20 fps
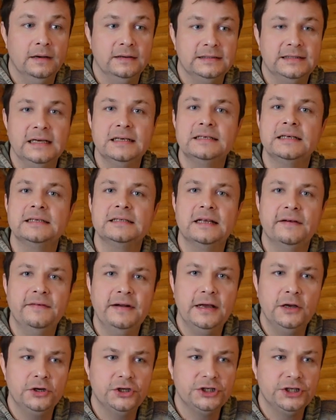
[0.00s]
Все
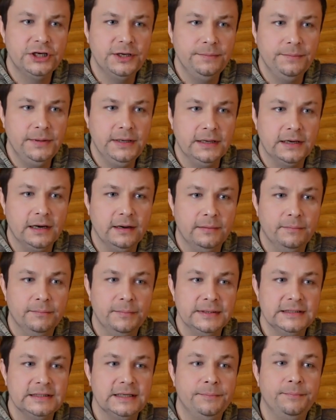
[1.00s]
составляющие мира
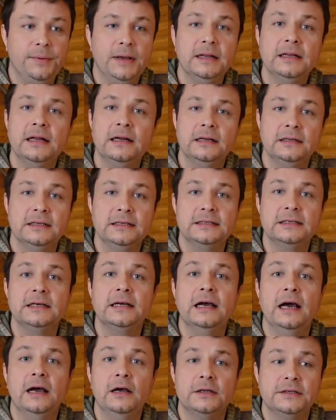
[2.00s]
постепенно
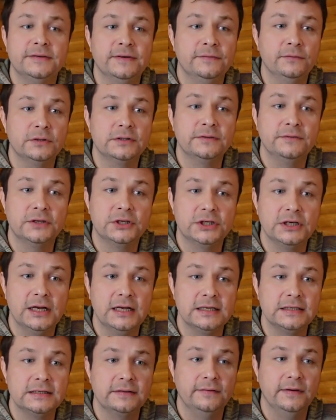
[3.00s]
достигают своего
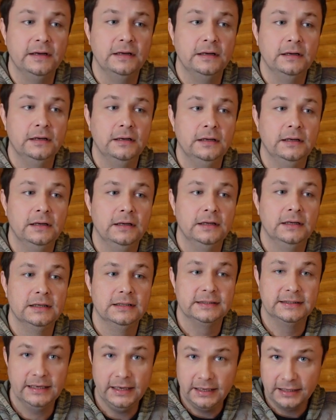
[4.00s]
совершенства.
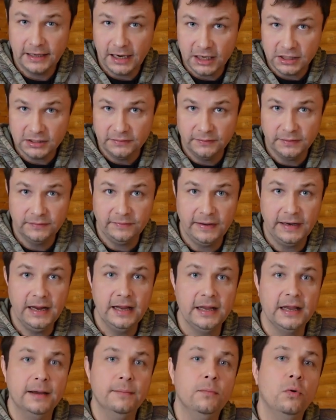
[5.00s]
Цель каждого
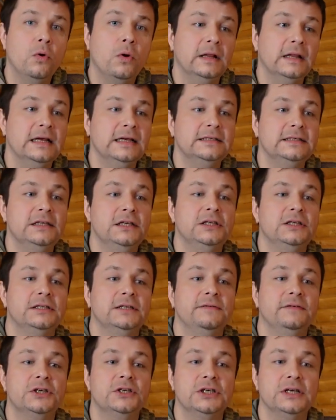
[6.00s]
творения Бога – достичь
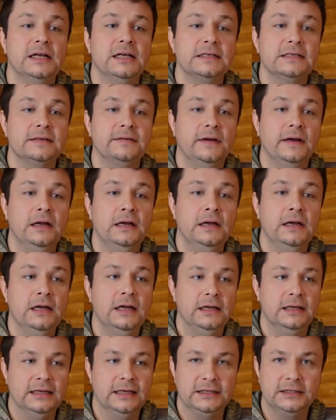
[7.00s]
совершенства,
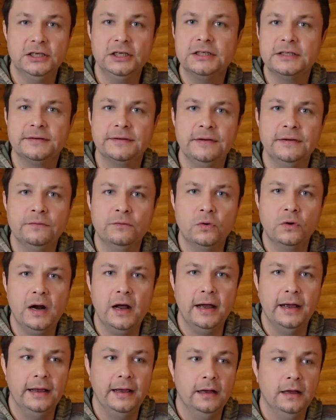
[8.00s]
достичь своего
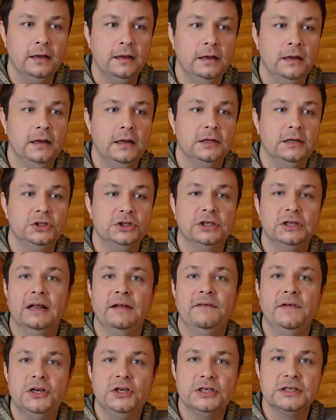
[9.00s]
рая.
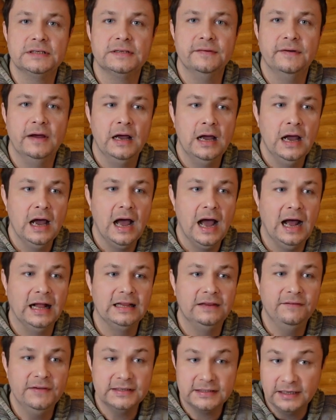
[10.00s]
Человечество
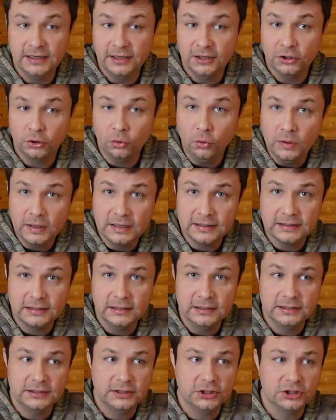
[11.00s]
ответственно не только за
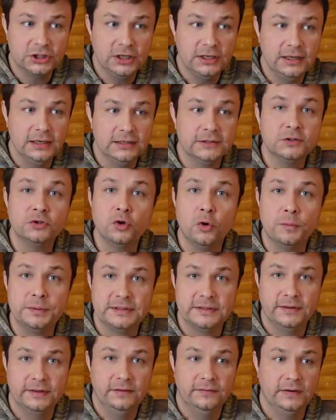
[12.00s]
достижение
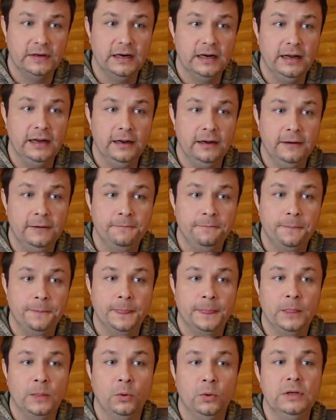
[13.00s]
собственного рая,
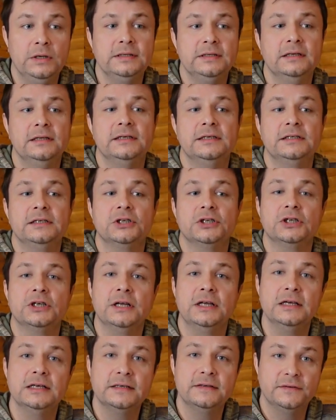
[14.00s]
но и за
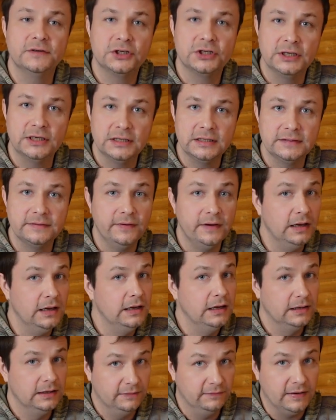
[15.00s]
достижение совершенства
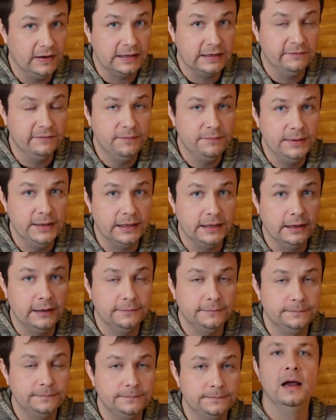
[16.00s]
тварного
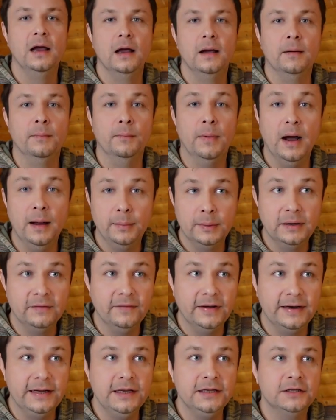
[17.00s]
мира. Баб
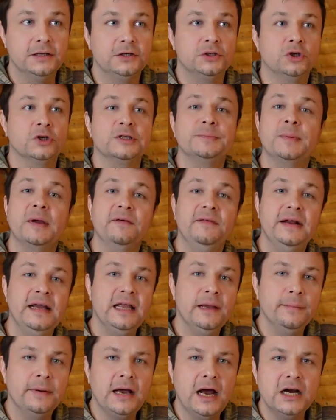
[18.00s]
говорит, что с
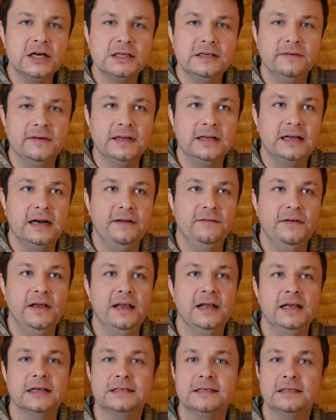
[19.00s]
появлением каждого
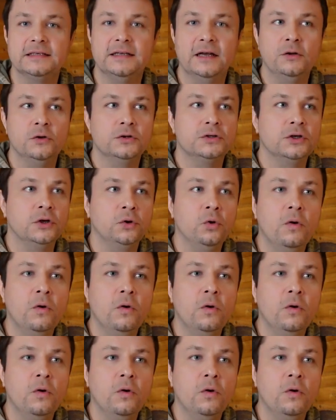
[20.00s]
откровения создается